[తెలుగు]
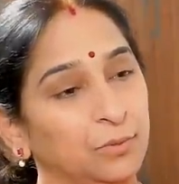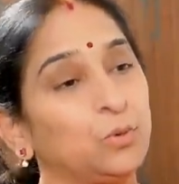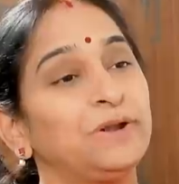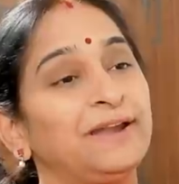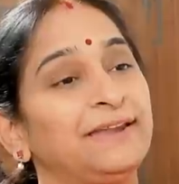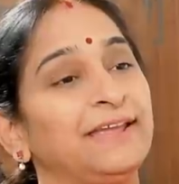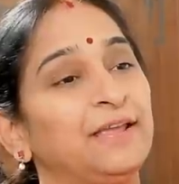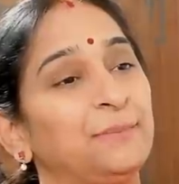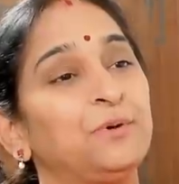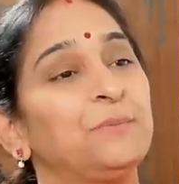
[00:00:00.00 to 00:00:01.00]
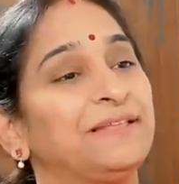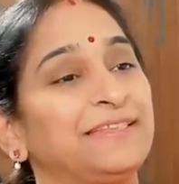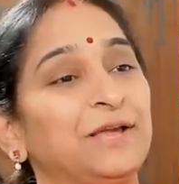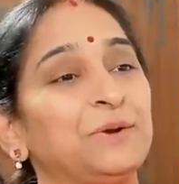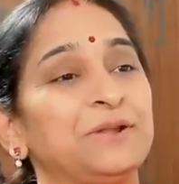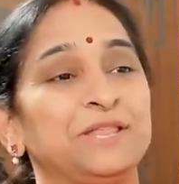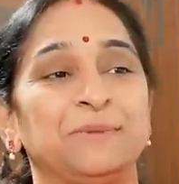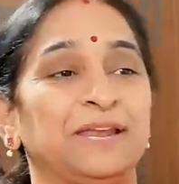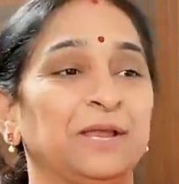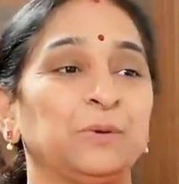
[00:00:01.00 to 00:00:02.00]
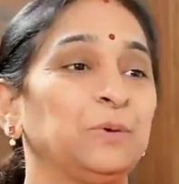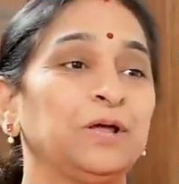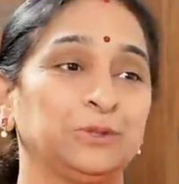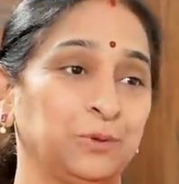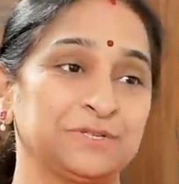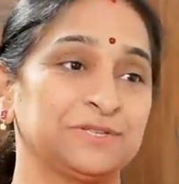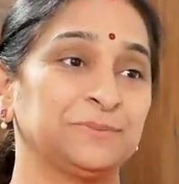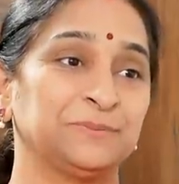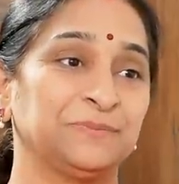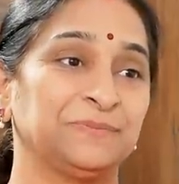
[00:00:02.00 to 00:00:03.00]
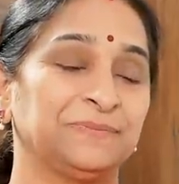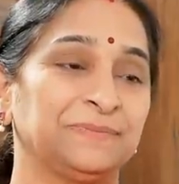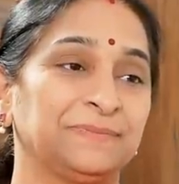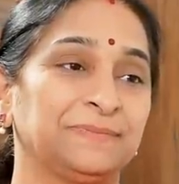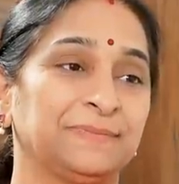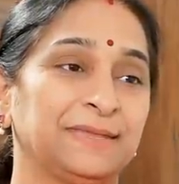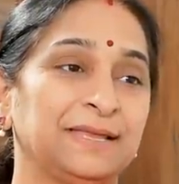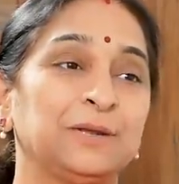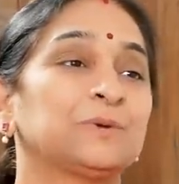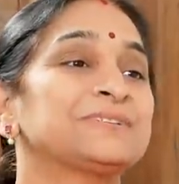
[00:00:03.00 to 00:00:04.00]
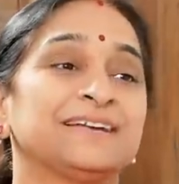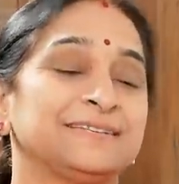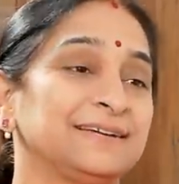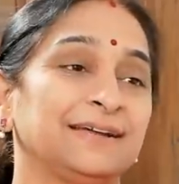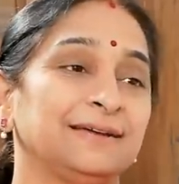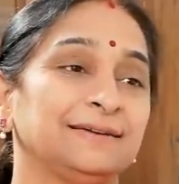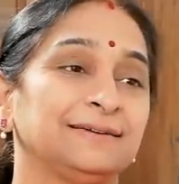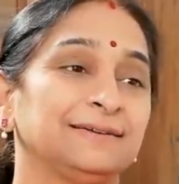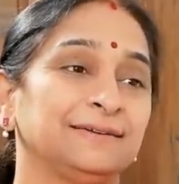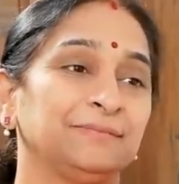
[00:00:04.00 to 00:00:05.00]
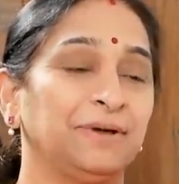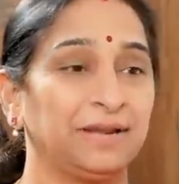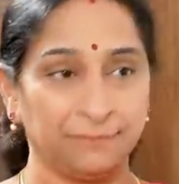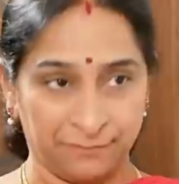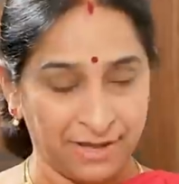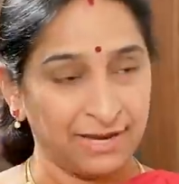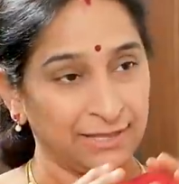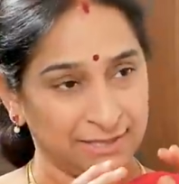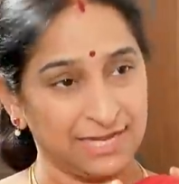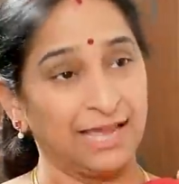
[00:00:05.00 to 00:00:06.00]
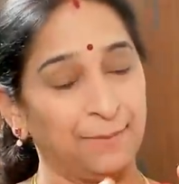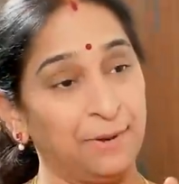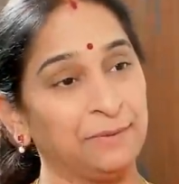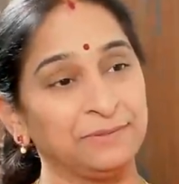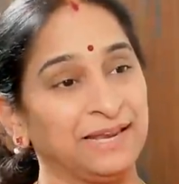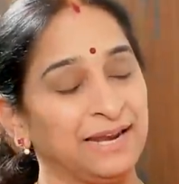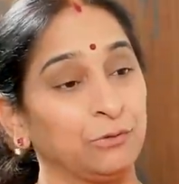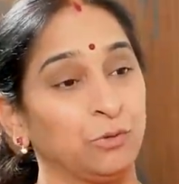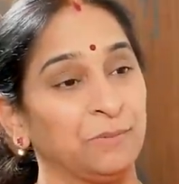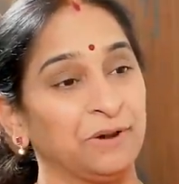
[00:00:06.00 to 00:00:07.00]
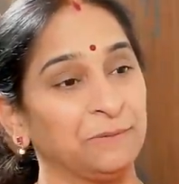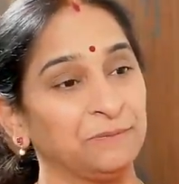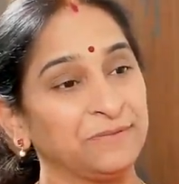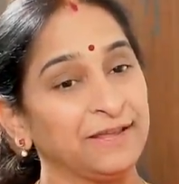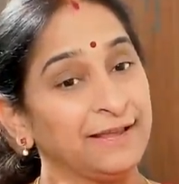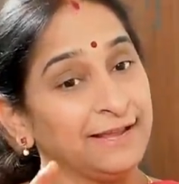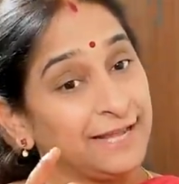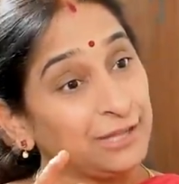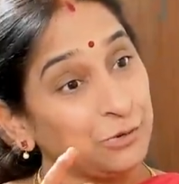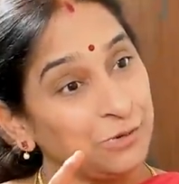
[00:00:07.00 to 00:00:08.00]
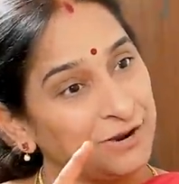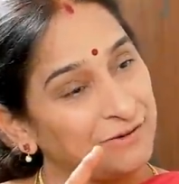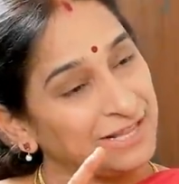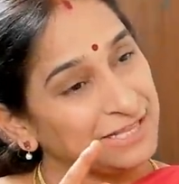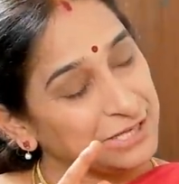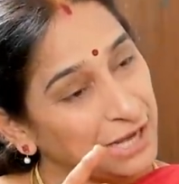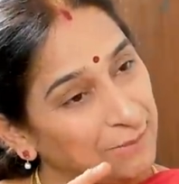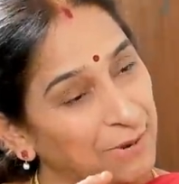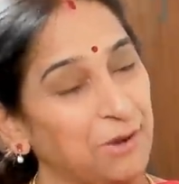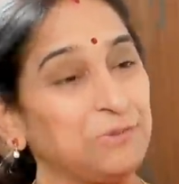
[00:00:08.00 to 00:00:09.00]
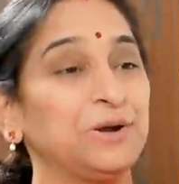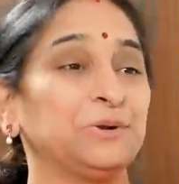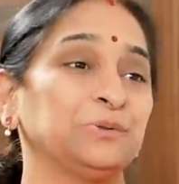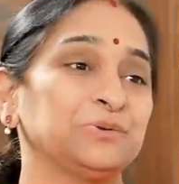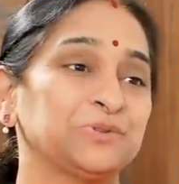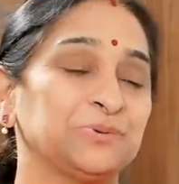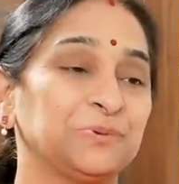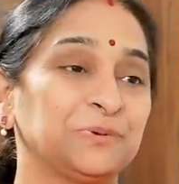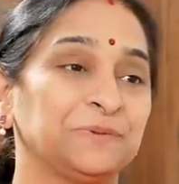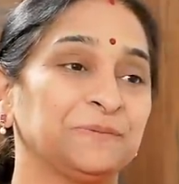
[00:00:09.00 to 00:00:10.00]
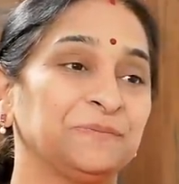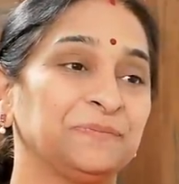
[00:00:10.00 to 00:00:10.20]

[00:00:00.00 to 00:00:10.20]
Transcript: గుడ్ అంటే ఎప్పుడు మన దగ్గర ఉన్నది మనకి గుడ్గా తోచదు లోక్ సహజంగా మనం మనది చాలా బాగుందని అనుకో మనం ఎదుర్కొంటే వాళ్ళది చాలా బాగున్నట్టు తోస్తూ ఉంటుంది